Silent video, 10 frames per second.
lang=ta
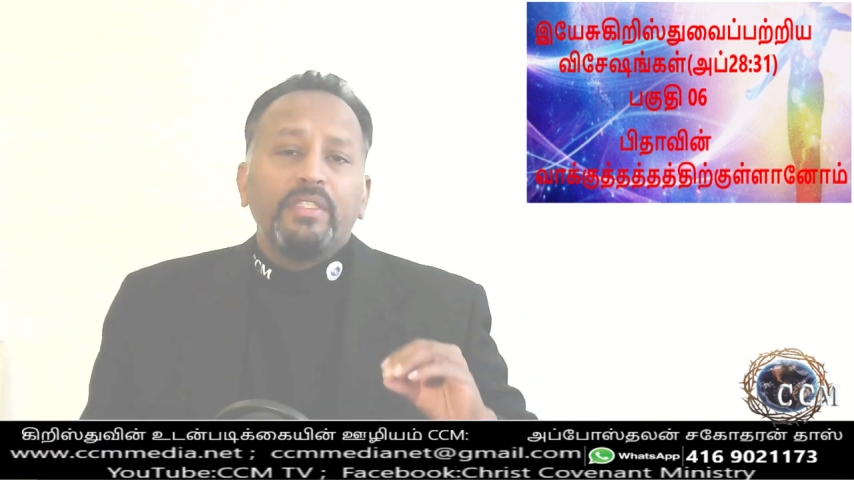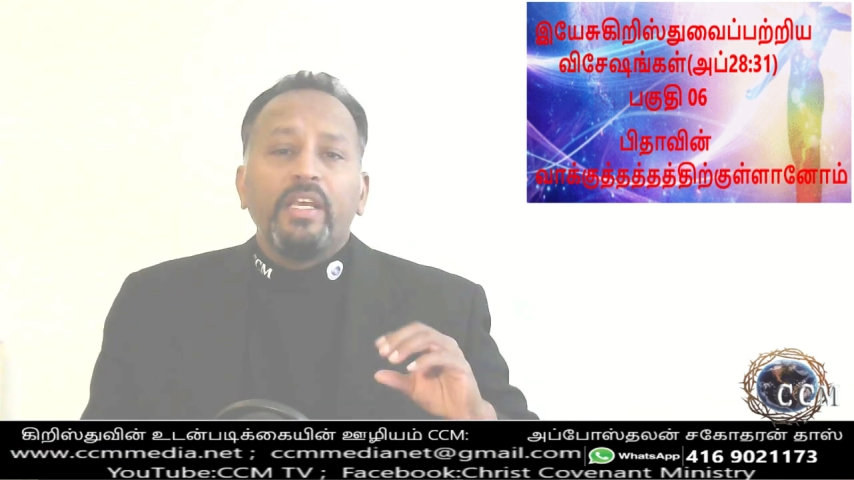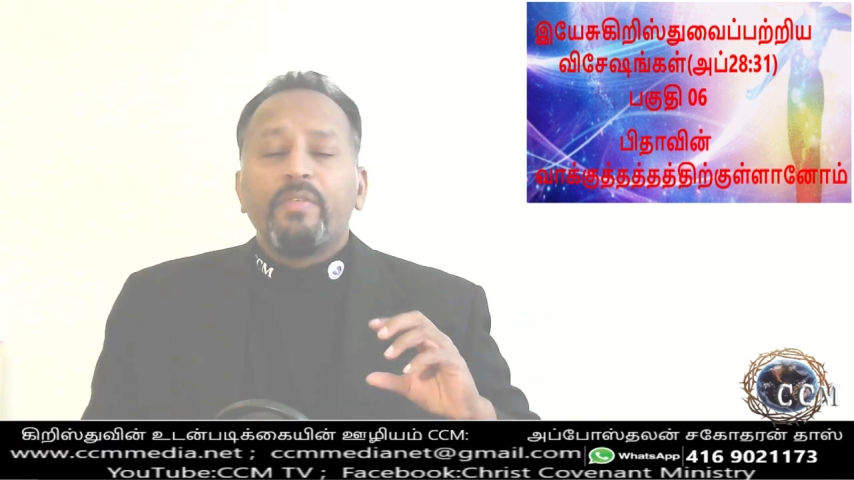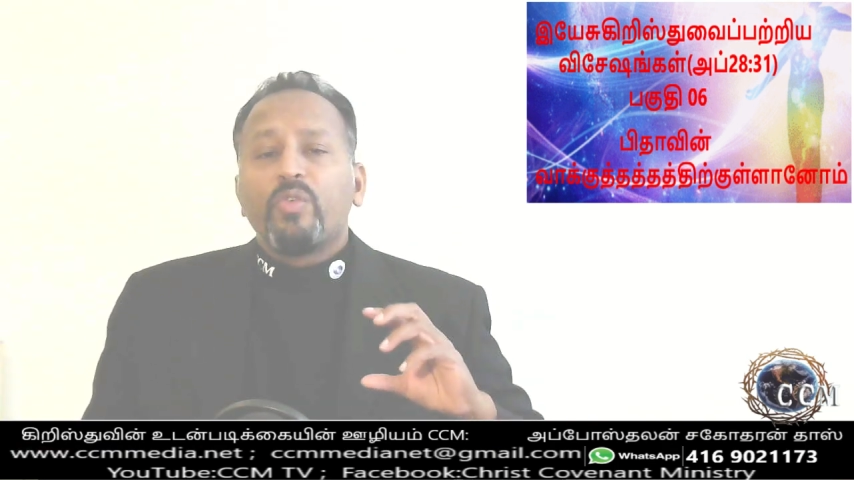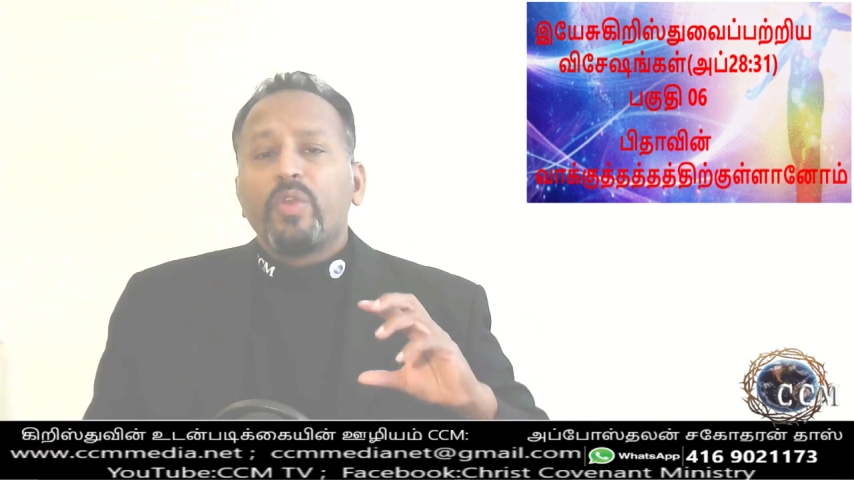
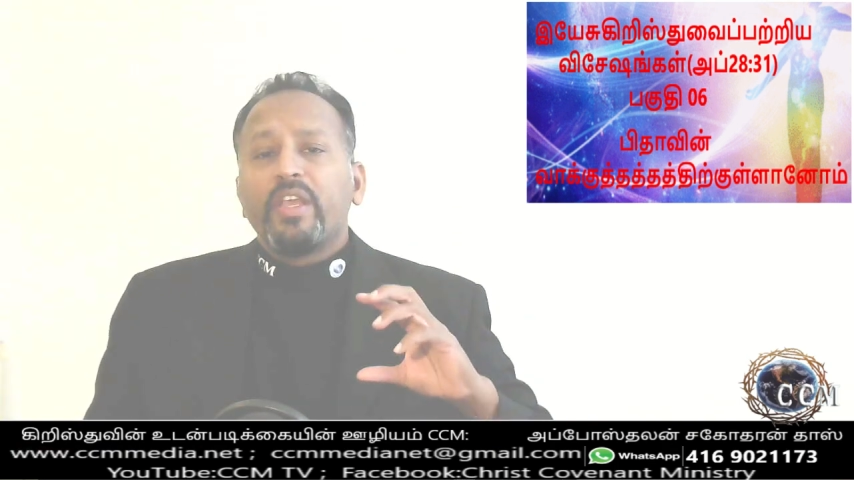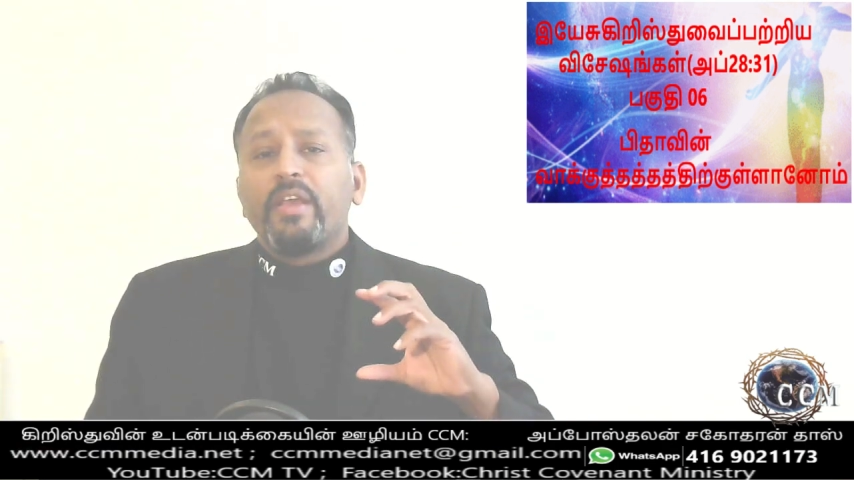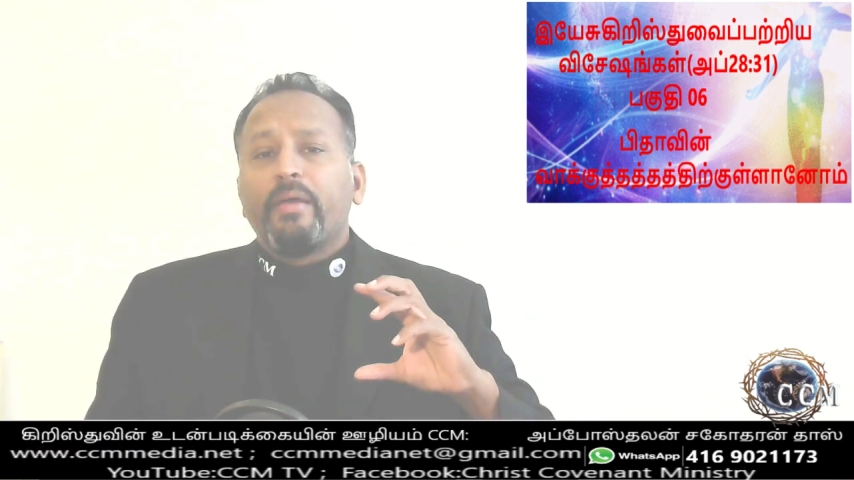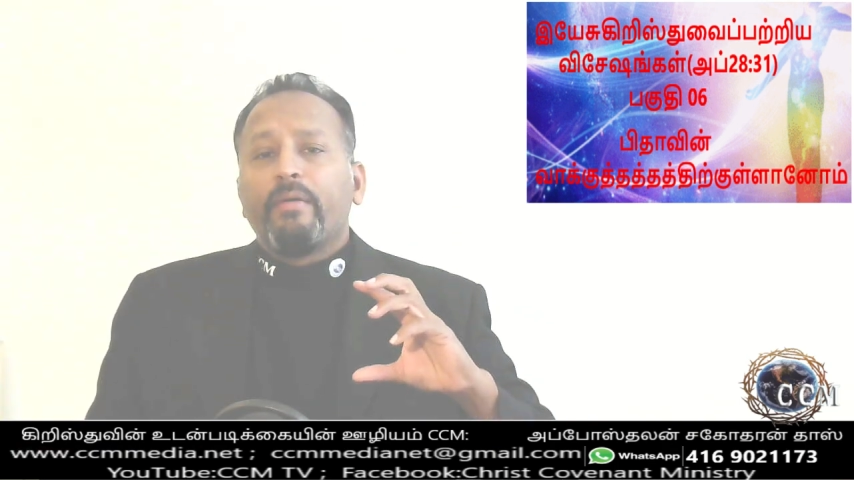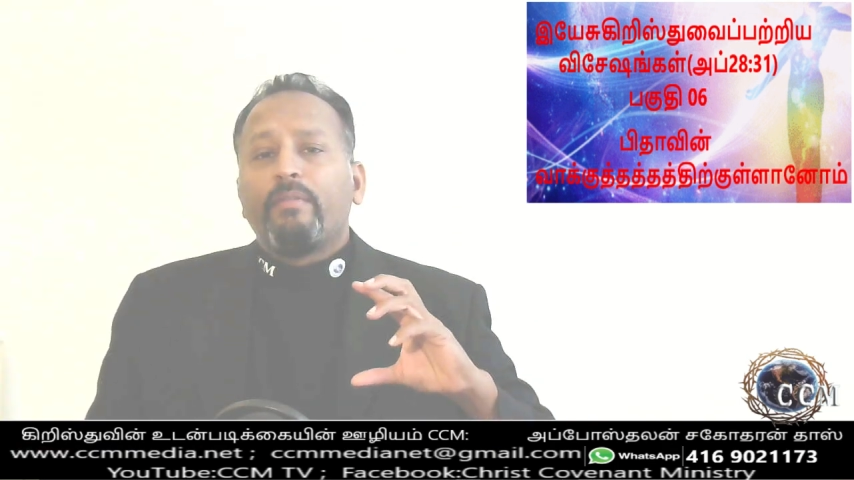தேவனுடைய
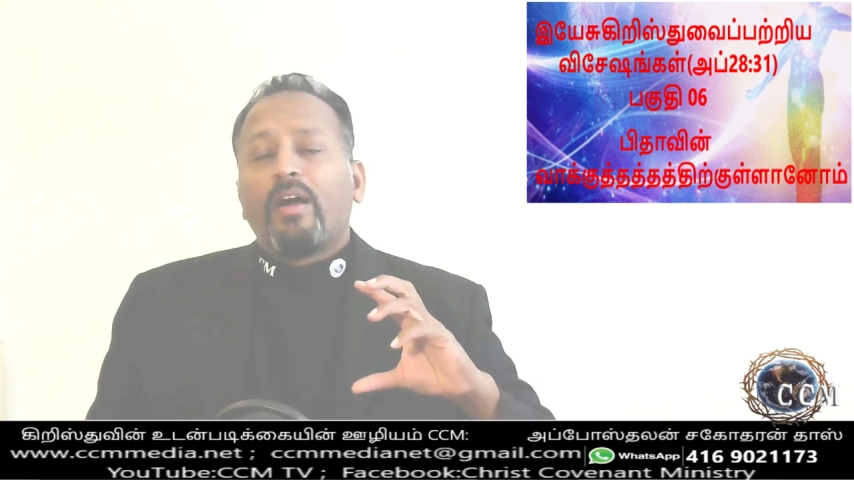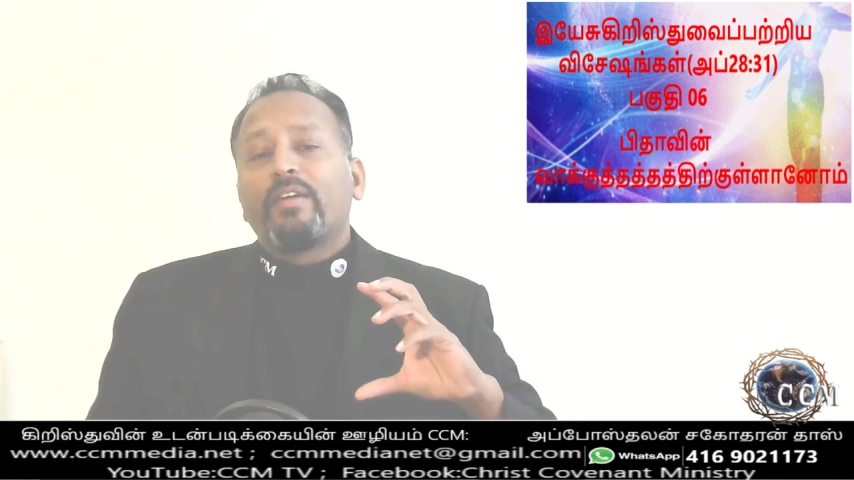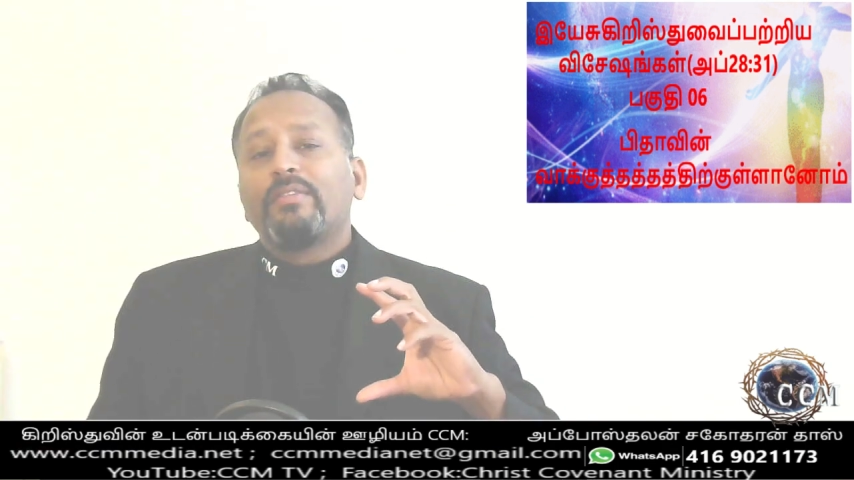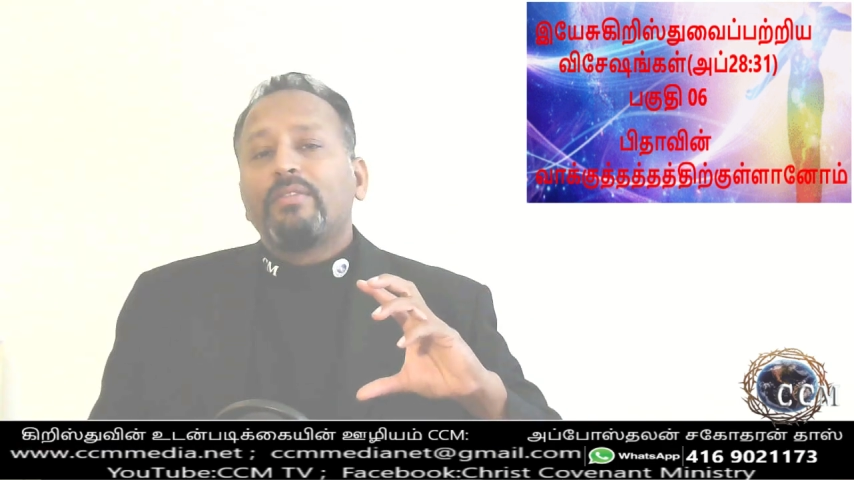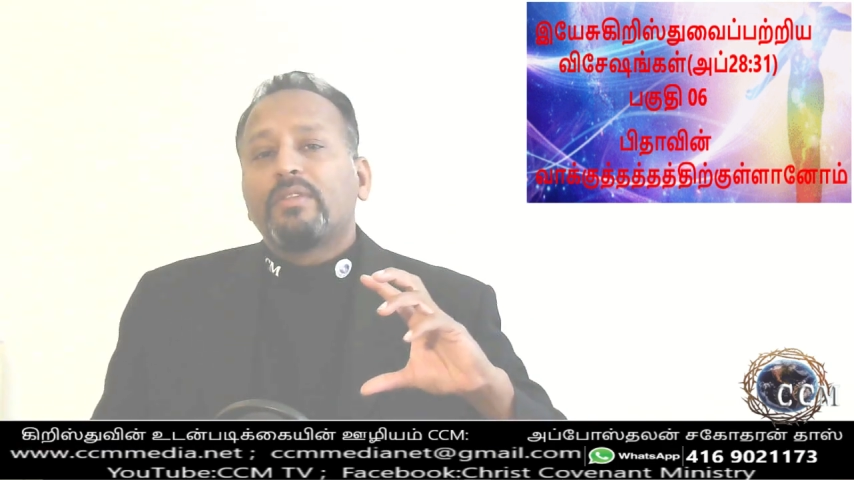
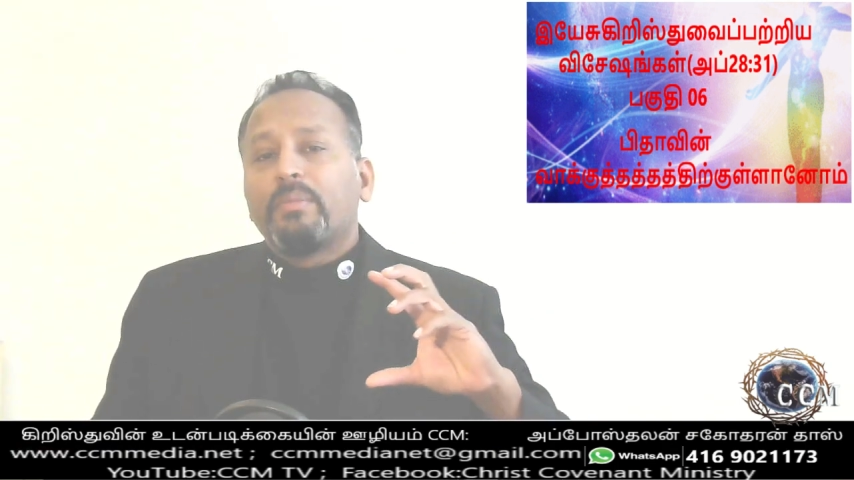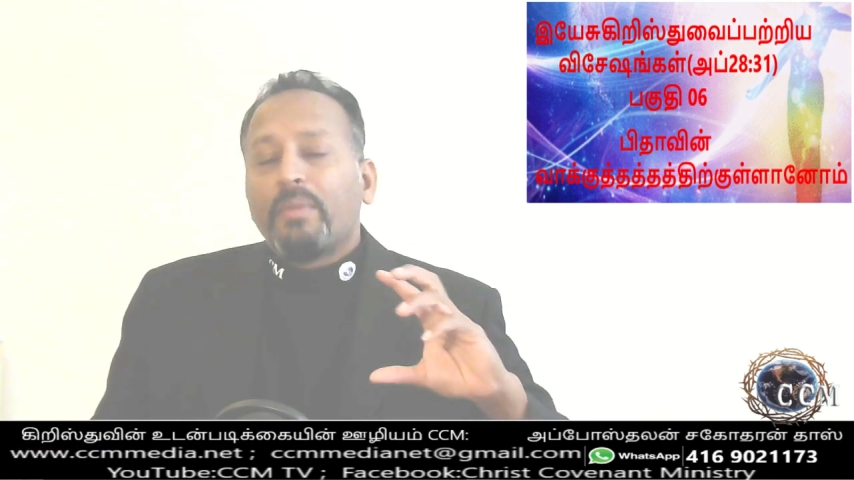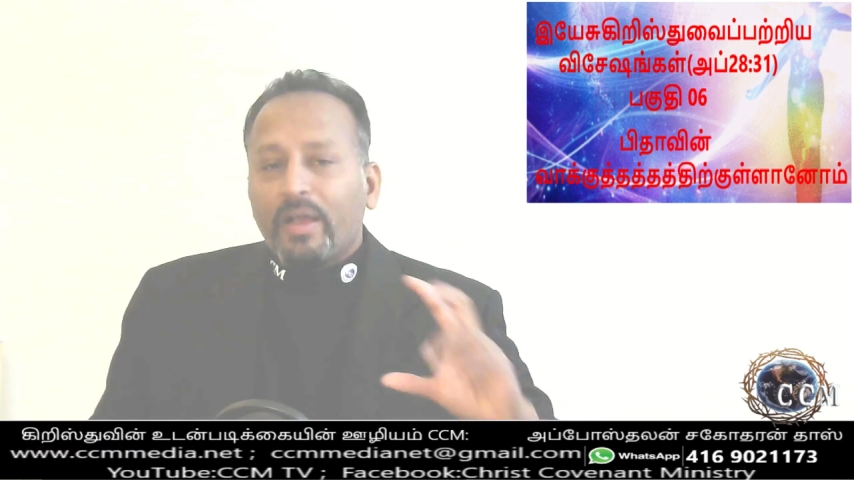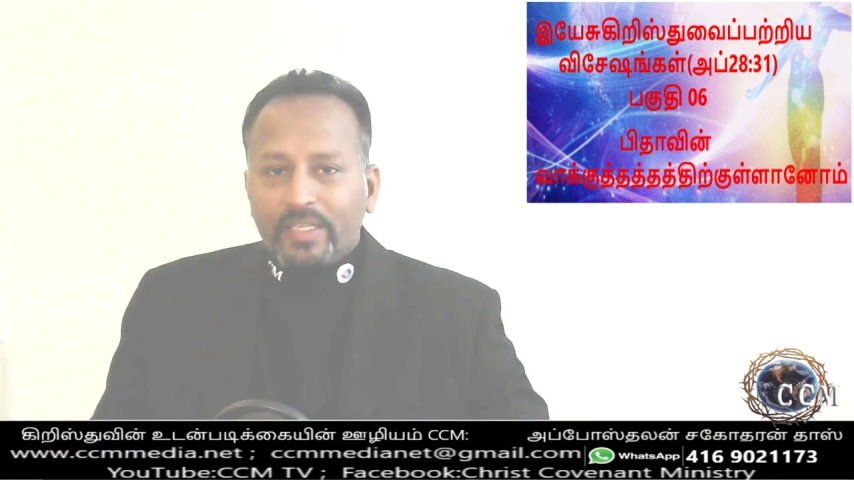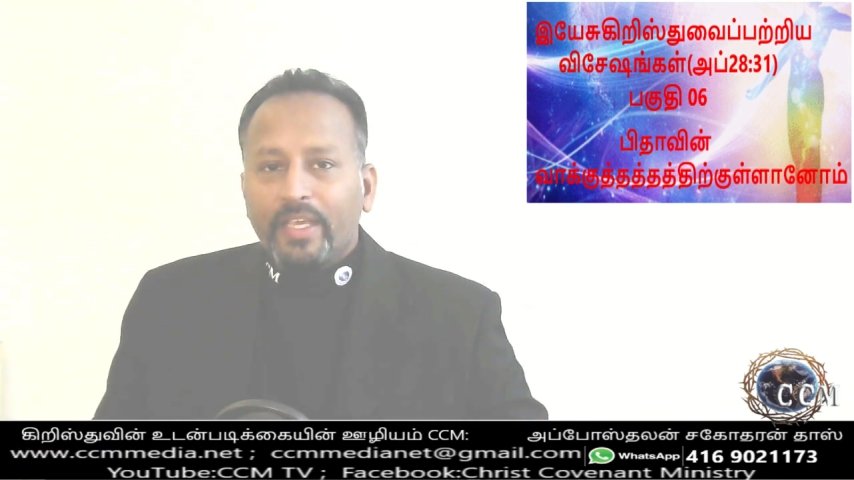
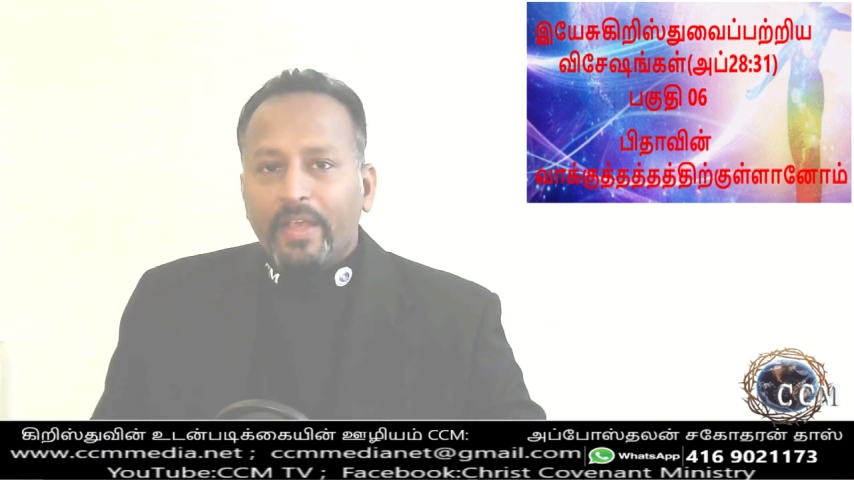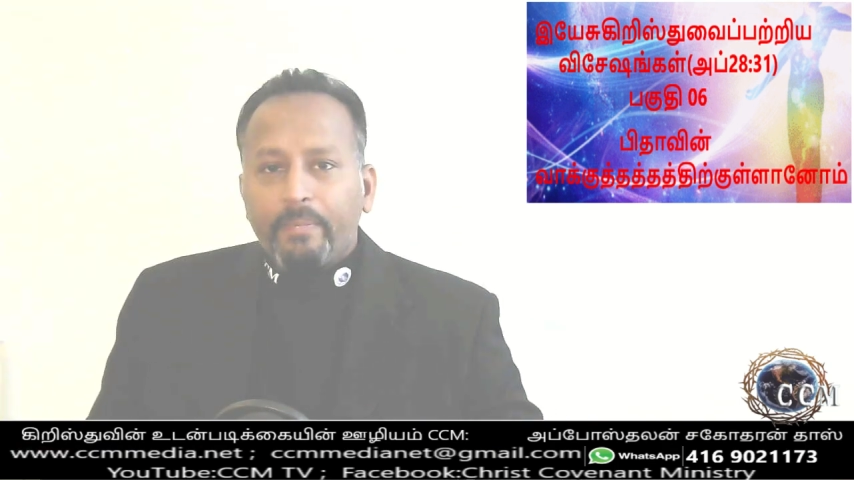வாக்குத்தத்தமாகிய